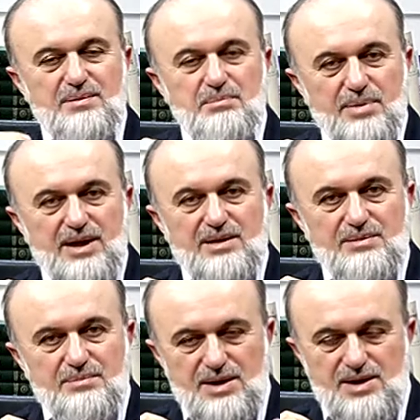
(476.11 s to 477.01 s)
ben
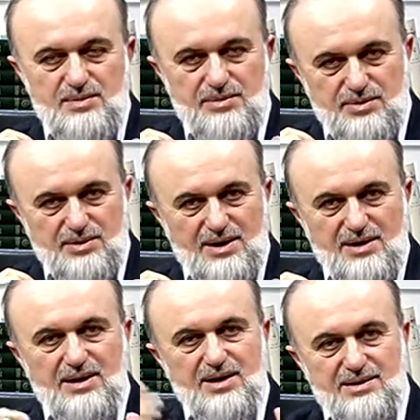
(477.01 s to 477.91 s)
başımı buradan
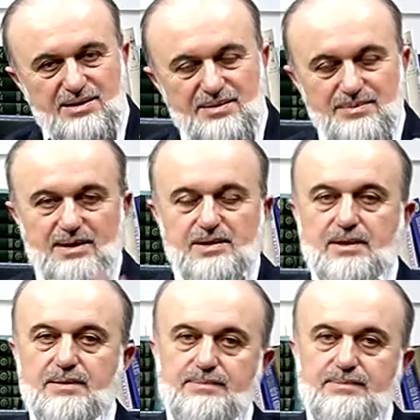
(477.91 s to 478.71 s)
kaldırmayacağım.